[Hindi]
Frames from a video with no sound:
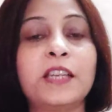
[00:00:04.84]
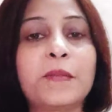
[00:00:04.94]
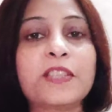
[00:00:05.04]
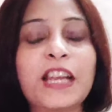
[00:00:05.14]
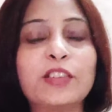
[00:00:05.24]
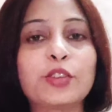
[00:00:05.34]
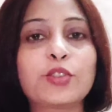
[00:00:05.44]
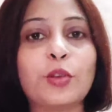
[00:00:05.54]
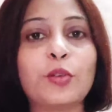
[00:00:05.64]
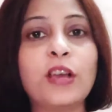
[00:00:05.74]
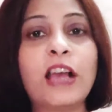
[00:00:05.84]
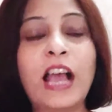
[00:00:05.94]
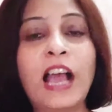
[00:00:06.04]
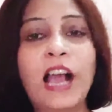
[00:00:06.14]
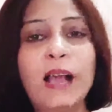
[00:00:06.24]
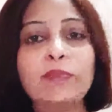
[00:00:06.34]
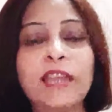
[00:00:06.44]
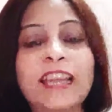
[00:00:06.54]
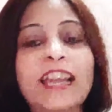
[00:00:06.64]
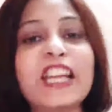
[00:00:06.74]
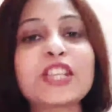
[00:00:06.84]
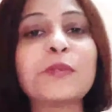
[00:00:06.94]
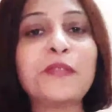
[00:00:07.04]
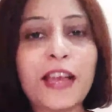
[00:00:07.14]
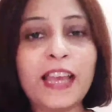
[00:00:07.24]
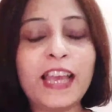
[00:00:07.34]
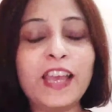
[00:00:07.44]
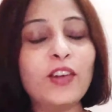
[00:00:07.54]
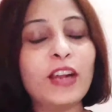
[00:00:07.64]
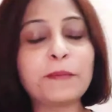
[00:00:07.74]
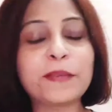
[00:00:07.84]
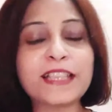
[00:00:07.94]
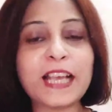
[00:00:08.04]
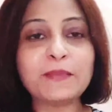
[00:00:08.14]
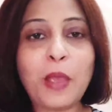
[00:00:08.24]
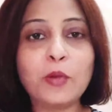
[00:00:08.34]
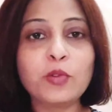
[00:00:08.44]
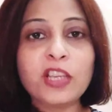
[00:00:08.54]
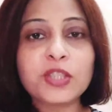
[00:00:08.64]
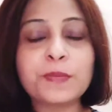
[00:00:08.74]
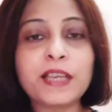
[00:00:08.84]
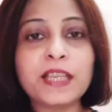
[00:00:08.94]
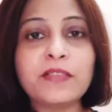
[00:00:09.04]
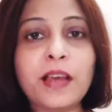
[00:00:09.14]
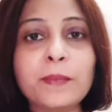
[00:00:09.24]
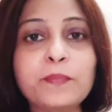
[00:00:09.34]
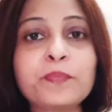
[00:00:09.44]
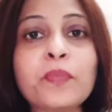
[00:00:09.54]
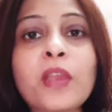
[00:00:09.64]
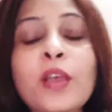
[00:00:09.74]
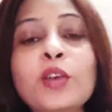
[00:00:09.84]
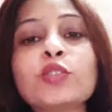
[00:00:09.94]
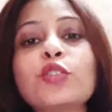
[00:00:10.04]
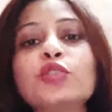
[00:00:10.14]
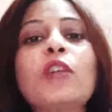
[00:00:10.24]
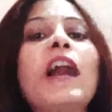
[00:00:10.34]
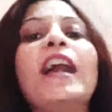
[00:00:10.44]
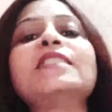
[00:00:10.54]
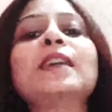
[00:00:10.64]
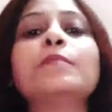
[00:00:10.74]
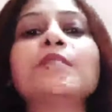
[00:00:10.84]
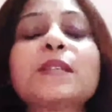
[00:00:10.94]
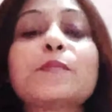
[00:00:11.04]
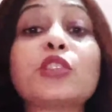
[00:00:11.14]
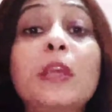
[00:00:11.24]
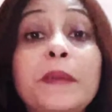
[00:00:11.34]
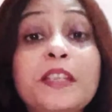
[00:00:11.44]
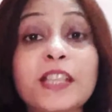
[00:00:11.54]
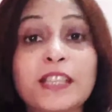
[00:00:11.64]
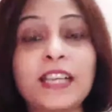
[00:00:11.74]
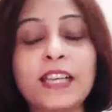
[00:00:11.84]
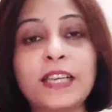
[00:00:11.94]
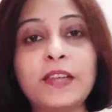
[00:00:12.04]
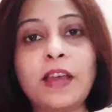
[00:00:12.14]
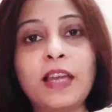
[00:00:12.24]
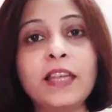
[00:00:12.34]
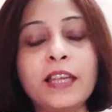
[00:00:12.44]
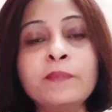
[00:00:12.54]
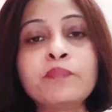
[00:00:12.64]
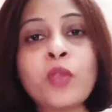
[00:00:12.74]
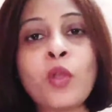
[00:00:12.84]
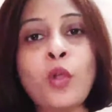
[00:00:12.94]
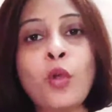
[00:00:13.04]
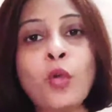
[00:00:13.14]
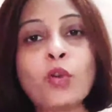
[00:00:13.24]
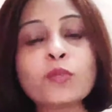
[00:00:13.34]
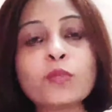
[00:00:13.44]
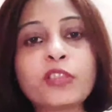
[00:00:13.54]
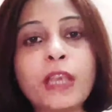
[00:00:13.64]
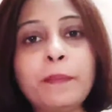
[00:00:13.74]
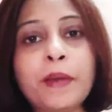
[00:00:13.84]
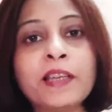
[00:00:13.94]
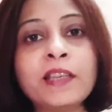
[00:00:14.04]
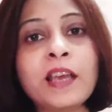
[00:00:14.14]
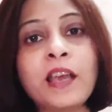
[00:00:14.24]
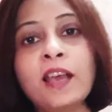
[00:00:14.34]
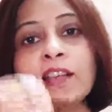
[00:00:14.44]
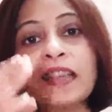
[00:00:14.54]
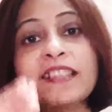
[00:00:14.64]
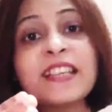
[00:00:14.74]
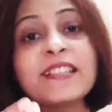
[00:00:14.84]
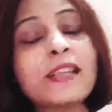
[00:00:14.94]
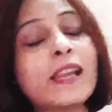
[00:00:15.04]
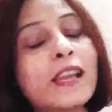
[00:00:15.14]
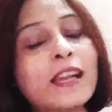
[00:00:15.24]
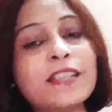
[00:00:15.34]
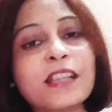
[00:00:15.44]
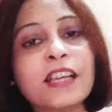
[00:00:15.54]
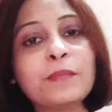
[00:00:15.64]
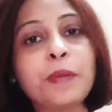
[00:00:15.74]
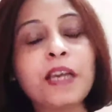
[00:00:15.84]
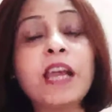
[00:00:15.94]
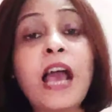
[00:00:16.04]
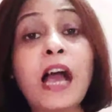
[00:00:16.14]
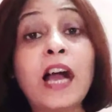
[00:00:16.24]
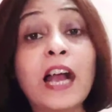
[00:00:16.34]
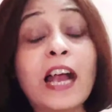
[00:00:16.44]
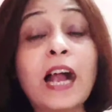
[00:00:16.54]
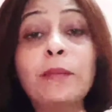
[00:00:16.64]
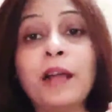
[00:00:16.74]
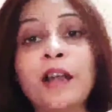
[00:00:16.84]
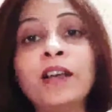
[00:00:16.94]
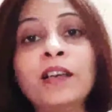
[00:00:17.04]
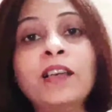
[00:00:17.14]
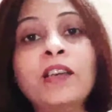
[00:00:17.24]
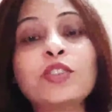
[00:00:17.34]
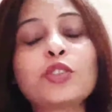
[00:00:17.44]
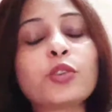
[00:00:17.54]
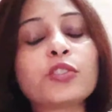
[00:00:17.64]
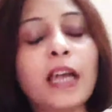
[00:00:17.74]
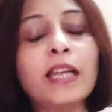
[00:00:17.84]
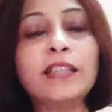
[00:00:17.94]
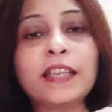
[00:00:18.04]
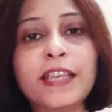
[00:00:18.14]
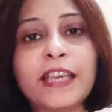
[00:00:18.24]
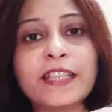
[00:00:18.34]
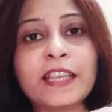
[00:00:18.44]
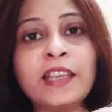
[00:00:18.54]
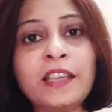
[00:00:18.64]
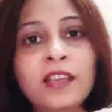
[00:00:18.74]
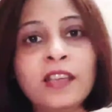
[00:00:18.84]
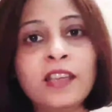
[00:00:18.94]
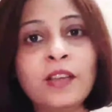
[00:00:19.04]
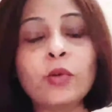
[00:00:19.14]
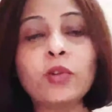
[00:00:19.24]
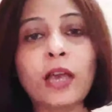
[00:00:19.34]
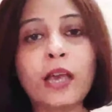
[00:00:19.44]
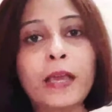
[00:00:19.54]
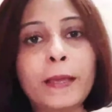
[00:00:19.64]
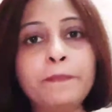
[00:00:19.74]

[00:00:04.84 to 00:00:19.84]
नमस्कार दोस्तों आप देख रहे हैं रश्मि फ्लाई हाई और आपके साथ मैं हूं रश्मि अग्रवाल दोस्तों आज हम जिस मुद्दे पर चर्चा करने वाले हैं उस मुद्दे पर संसद से लेकर सड़क पर हंगामा जोरदार तरीके से हो रहा है